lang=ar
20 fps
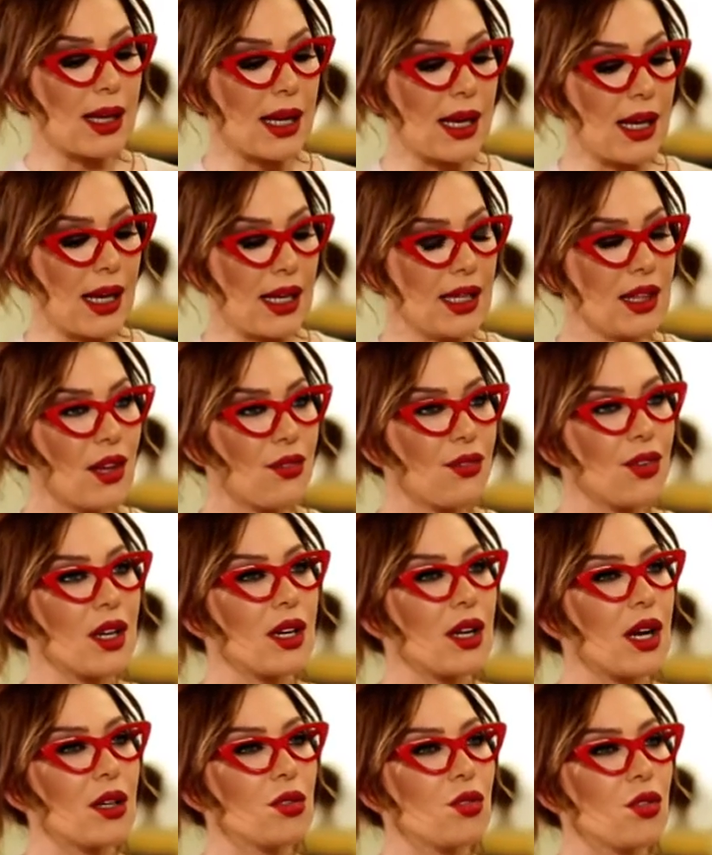كان عندنا
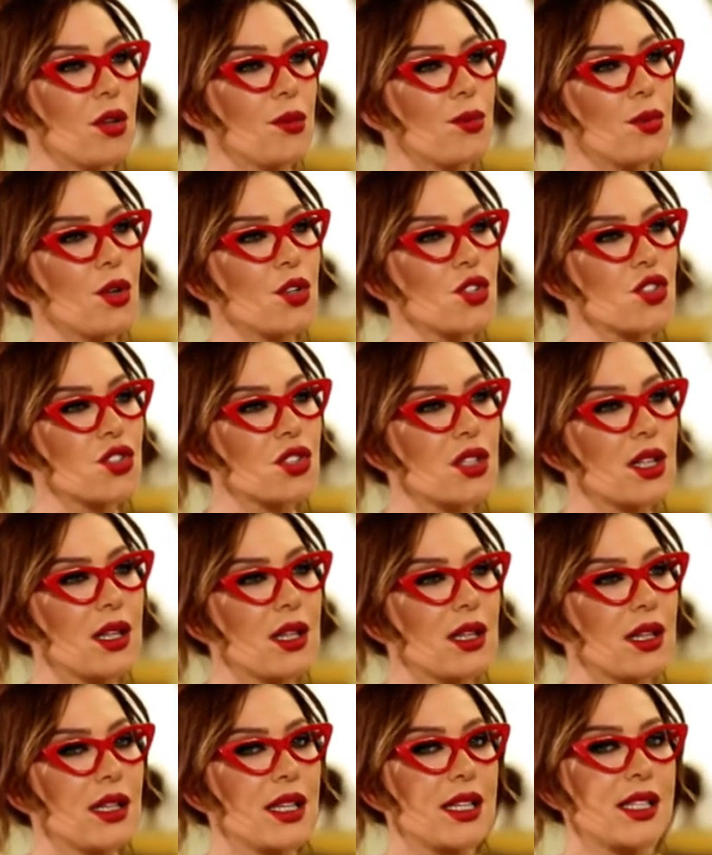فكره انه البروش
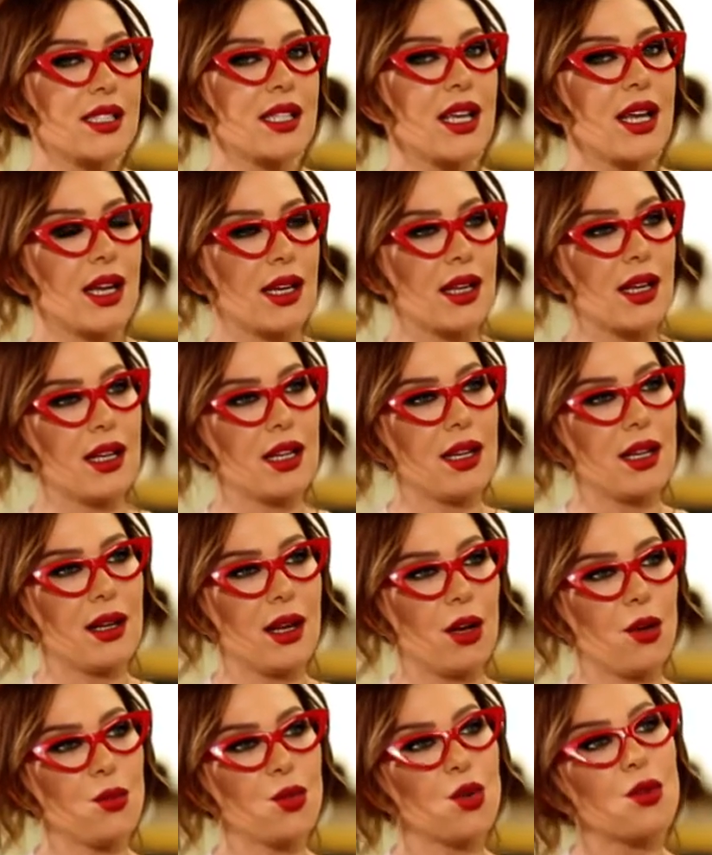النساء يلي
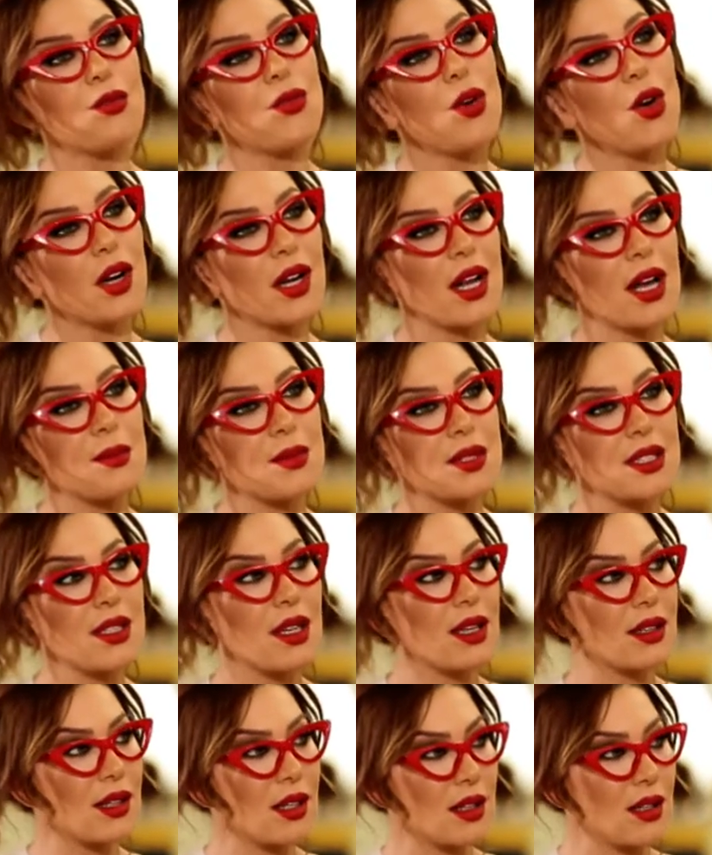عمرهم فوق
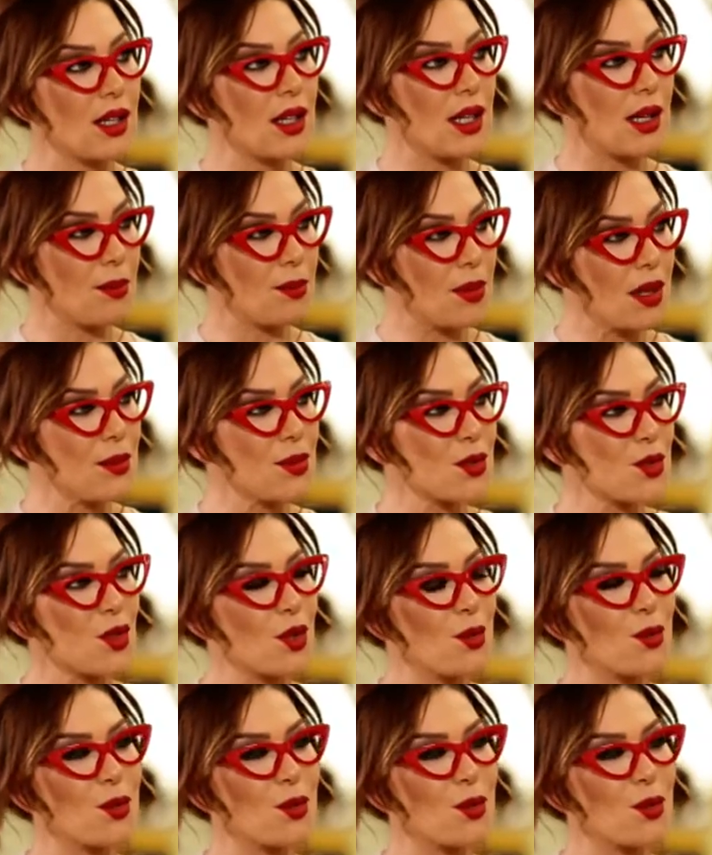الخمسينات هن بيلبسوا